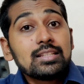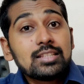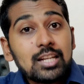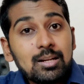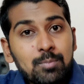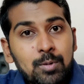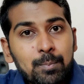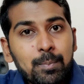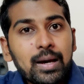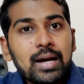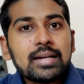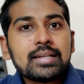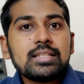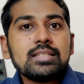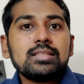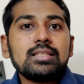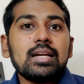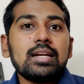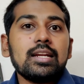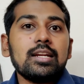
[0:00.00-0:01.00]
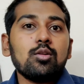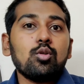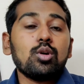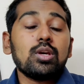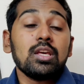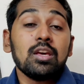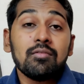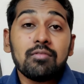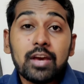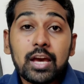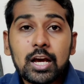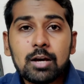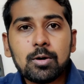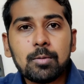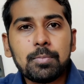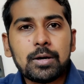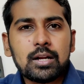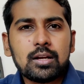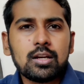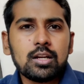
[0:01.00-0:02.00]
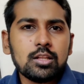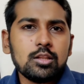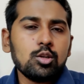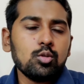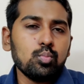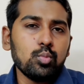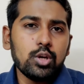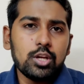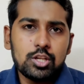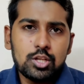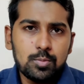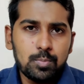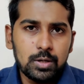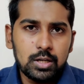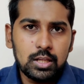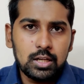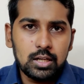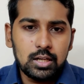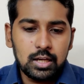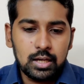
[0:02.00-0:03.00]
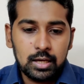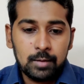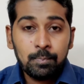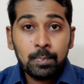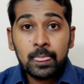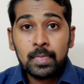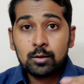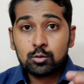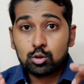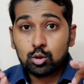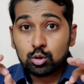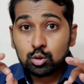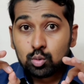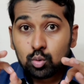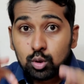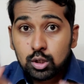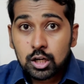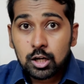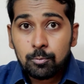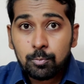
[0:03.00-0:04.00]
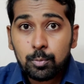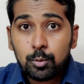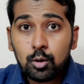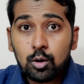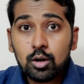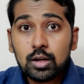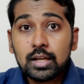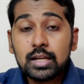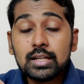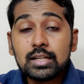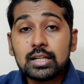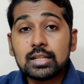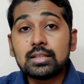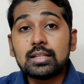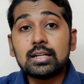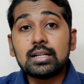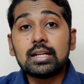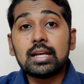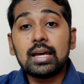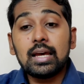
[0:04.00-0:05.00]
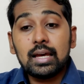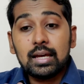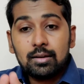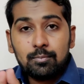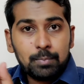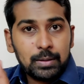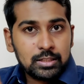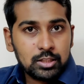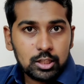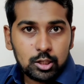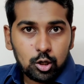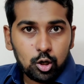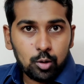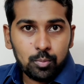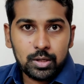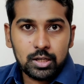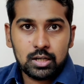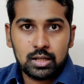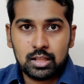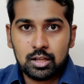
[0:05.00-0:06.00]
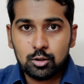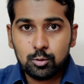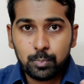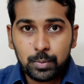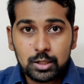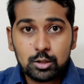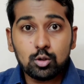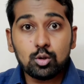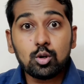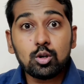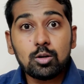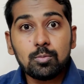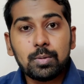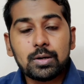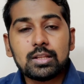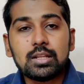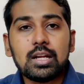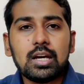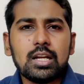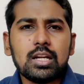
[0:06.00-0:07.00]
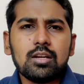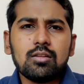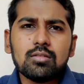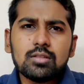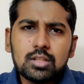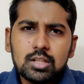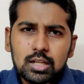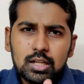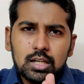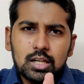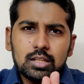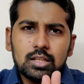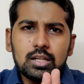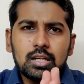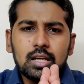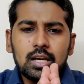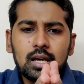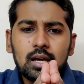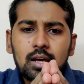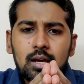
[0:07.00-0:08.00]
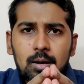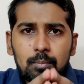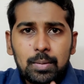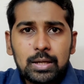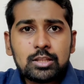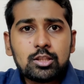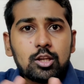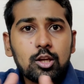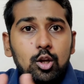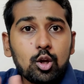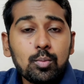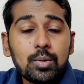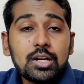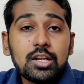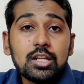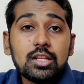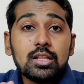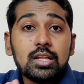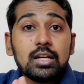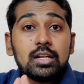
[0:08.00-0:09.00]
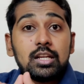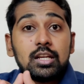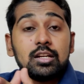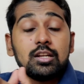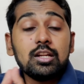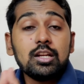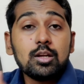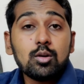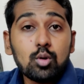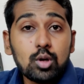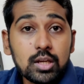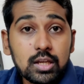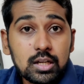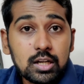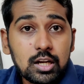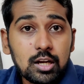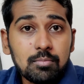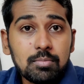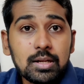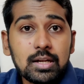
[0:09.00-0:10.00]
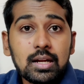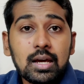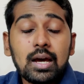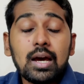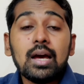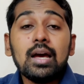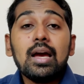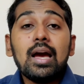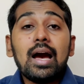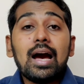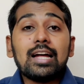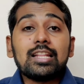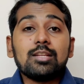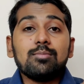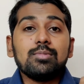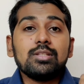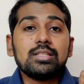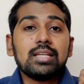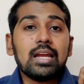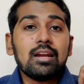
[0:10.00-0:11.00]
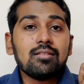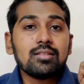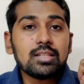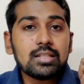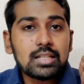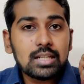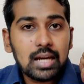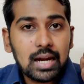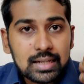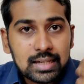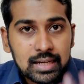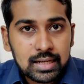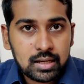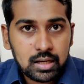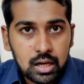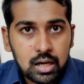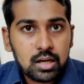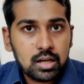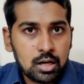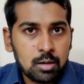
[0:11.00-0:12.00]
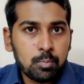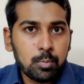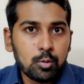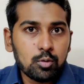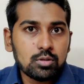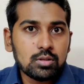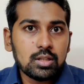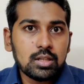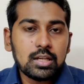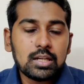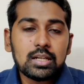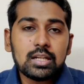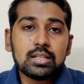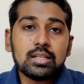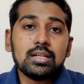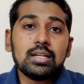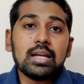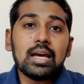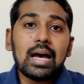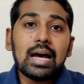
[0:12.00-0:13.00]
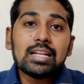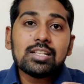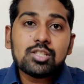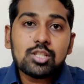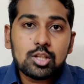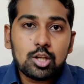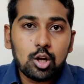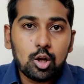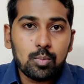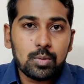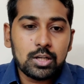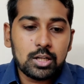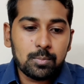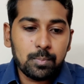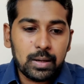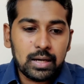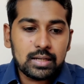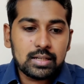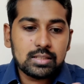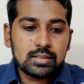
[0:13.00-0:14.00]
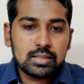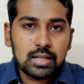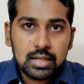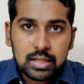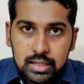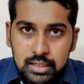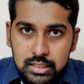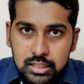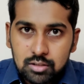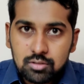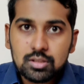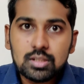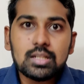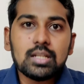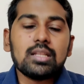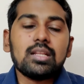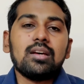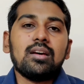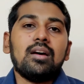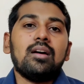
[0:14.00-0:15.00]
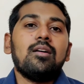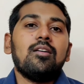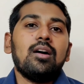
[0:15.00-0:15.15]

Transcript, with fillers: திருப்பி பாகிஸ்தானை நோக்கியே வேகமாக பறக்கிறதுக்கு முயற்சி பண்ணியிருக்குங்க ஸோ சுடுறப்போ கிட்டத்தட்ட பத்து கிலோமீட்டர் அதாவது பதினொன்று பதினாறுக்கு வந்துட்டு கிட்டத்தட்ட பத்து கிலோமீட்டர் இந்தியன் டெரிட்டரிக்குள்ளே இருக்குது அப்படின்னா அந்த மிசைல் வந்துட்டு அட்டாக் ஆகிறப்போ வந்து கிட்டத்தட்ட அஞ்சு கிலோமீட்டர் பாகிஸ்தான் கிட்ட வந்துட்டு அந்த